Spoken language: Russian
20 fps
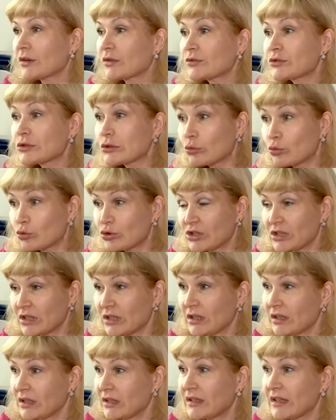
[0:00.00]
В
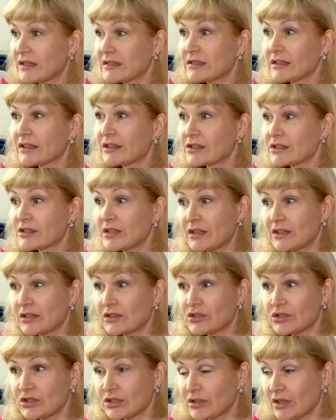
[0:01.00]
случае, если гражданин
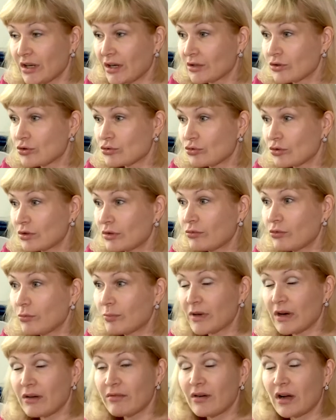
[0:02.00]
считает, что его
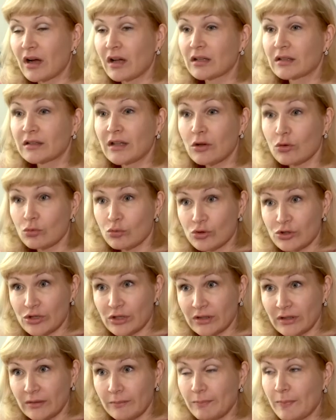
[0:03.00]
права
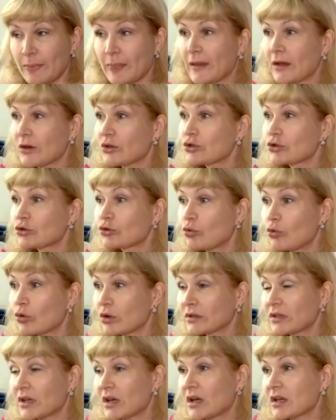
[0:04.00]
нарушены, что
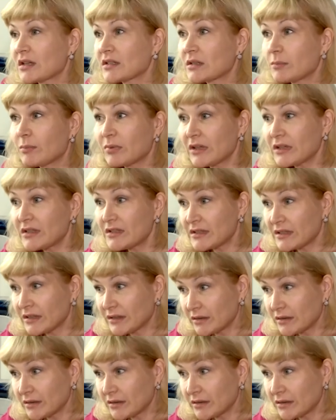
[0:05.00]
он заплатил